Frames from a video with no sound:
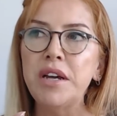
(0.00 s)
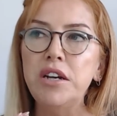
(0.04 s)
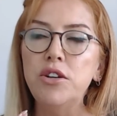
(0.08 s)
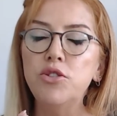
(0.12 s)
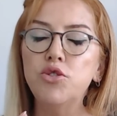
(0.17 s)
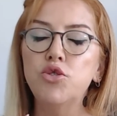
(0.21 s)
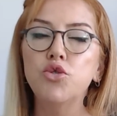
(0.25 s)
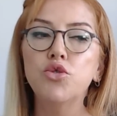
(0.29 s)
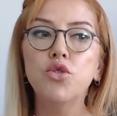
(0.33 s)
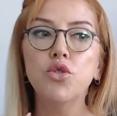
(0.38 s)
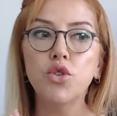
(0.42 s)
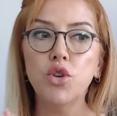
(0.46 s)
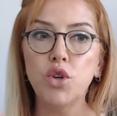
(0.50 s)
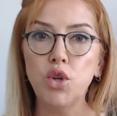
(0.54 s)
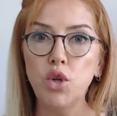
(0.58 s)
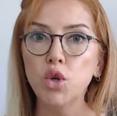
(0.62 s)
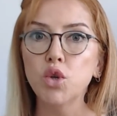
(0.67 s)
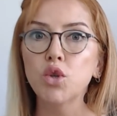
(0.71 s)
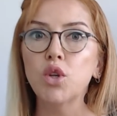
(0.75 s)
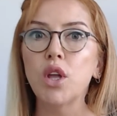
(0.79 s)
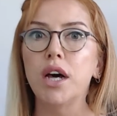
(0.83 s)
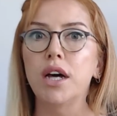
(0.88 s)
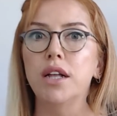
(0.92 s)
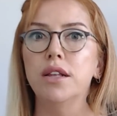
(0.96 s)
Çünkü kilo
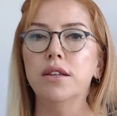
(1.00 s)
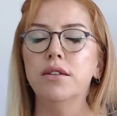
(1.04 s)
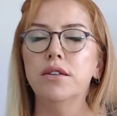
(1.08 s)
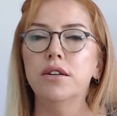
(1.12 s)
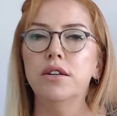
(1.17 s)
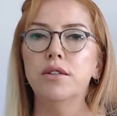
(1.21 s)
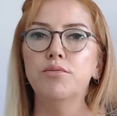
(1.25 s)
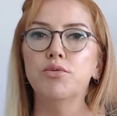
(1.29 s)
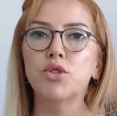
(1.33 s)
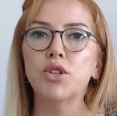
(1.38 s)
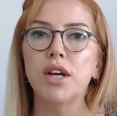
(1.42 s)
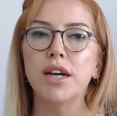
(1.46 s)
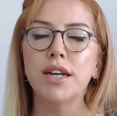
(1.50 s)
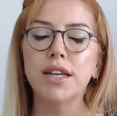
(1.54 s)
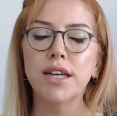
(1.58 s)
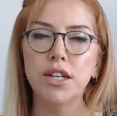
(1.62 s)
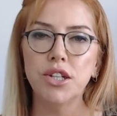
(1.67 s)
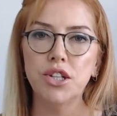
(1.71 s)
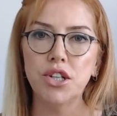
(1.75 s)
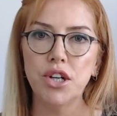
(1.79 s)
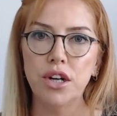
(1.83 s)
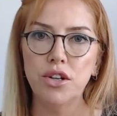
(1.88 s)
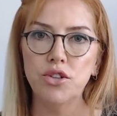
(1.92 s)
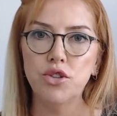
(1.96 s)
da aldırır buradan
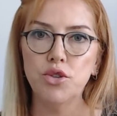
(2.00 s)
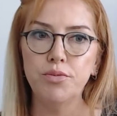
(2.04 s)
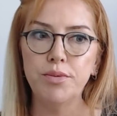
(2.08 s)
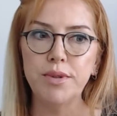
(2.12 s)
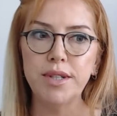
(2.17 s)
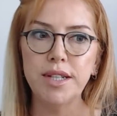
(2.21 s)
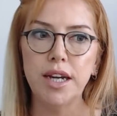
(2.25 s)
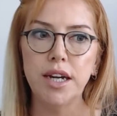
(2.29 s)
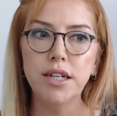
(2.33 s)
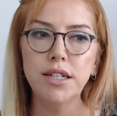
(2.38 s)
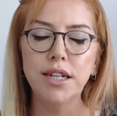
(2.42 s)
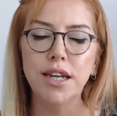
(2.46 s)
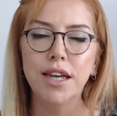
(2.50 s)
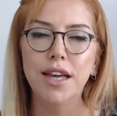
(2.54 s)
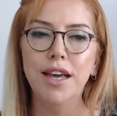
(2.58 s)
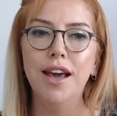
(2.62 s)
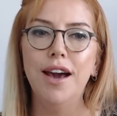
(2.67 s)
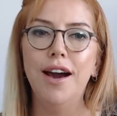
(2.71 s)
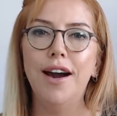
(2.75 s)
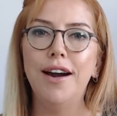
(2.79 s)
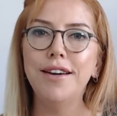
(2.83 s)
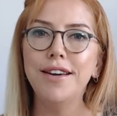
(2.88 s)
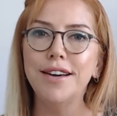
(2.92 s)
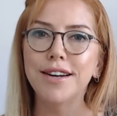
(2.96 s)
geçen Jüpiter.
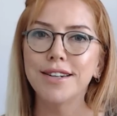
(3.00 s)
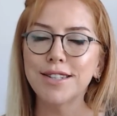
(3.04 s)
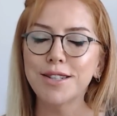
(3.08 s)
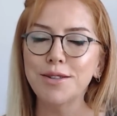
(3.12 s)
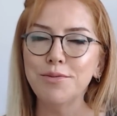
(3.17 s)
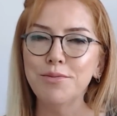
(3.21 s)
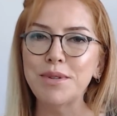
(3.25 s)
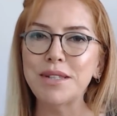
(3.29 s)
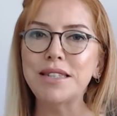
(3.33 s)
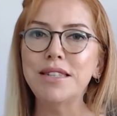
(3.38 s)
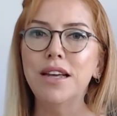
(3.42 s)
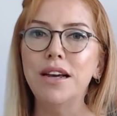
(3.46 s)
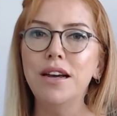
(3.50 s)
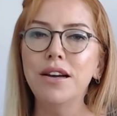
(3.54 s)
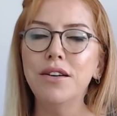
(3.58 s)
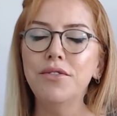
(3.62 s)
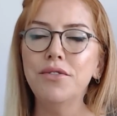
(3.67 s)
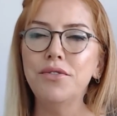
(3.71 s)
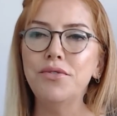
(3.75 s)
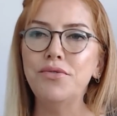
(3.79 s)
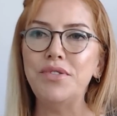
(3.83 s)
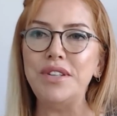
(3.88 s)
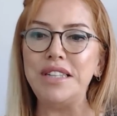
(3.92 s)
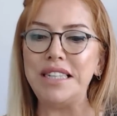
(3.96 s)
Hayatımızda
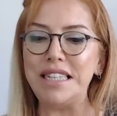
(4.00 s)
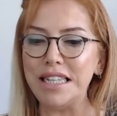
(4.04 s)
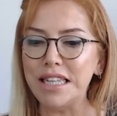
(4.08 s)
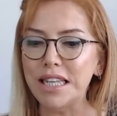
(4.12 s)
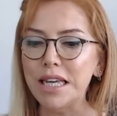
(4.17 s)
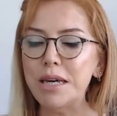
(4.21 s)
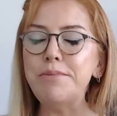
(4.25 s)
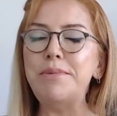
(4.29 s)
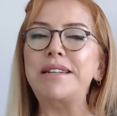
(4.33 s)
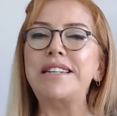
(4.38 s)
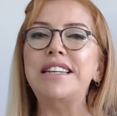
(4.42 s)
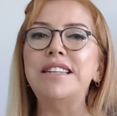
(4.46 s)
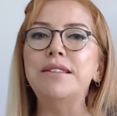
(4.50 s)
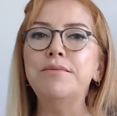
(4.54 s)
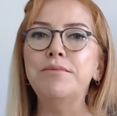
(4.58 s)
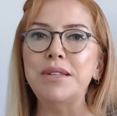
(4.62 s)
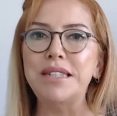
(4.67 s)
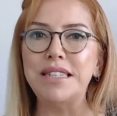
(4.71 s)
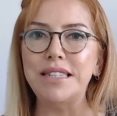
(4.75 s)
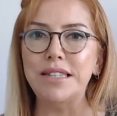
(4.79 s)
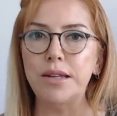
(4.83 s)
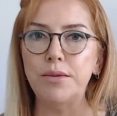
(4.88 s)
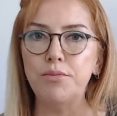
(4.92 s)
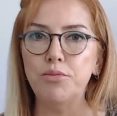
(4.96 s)
fiziki
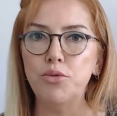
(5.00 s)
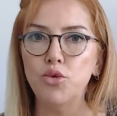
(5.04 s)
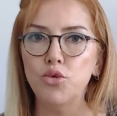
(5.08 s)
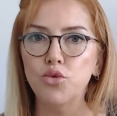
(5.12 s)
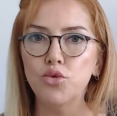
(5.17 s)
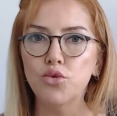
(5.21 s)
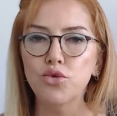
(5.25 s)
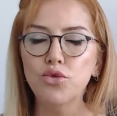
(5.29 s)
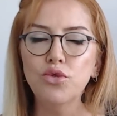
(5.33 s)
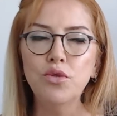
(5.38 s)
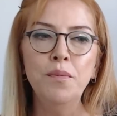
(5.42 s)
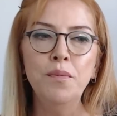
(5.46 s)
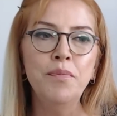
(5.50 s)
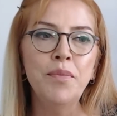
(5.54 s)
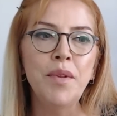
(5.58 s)
bedenimizi de büyütür.